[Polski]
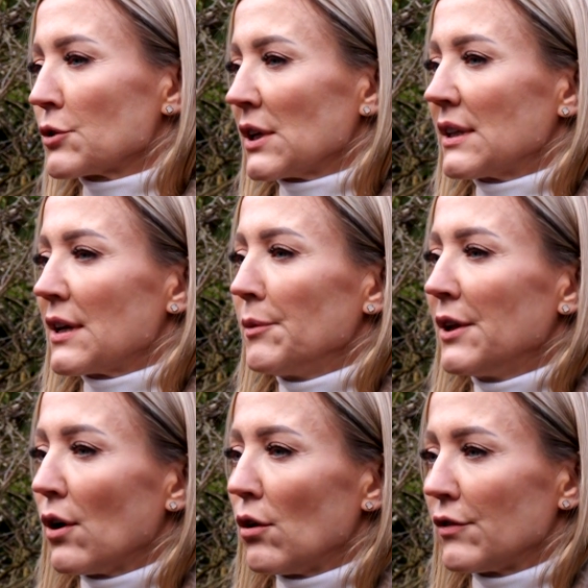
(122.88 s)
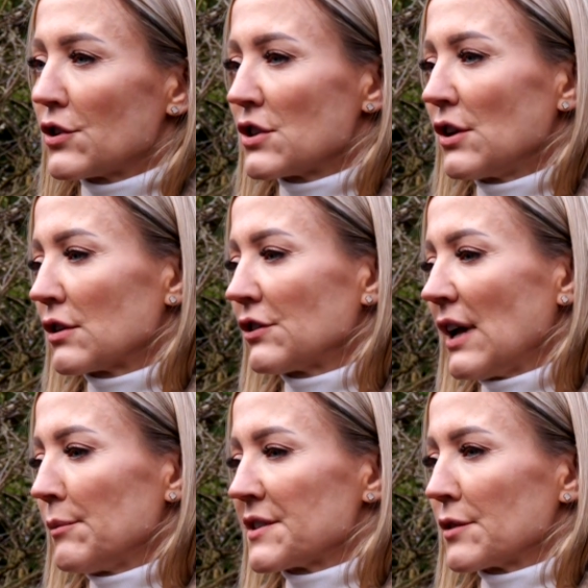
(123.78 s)
przykład terminowe, czyli
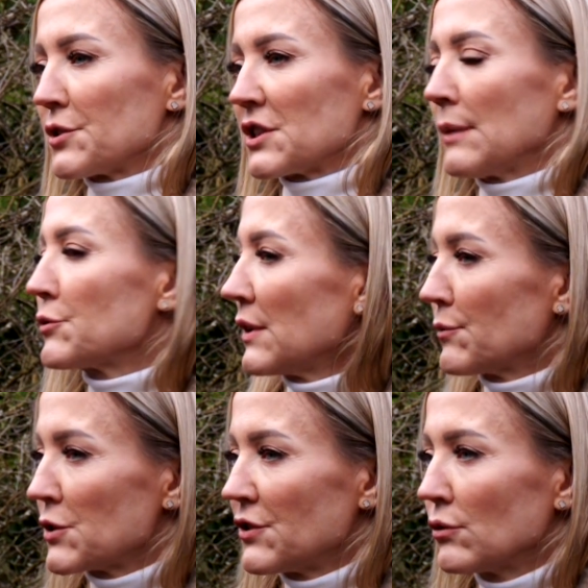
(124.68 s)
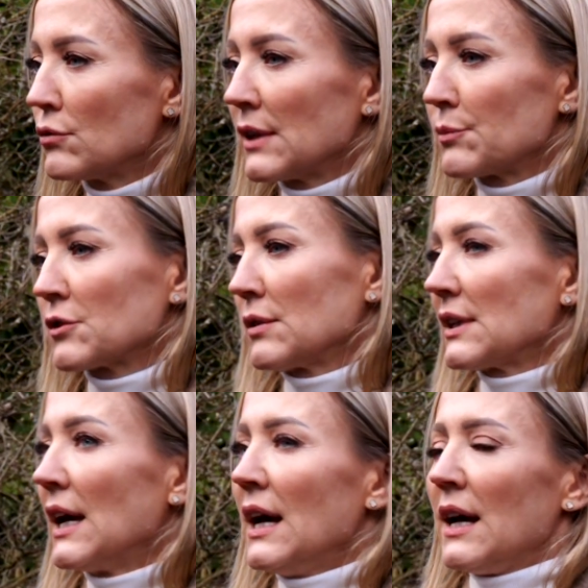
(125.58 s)
określamy sobie, że na przykład w przeciągu na przykład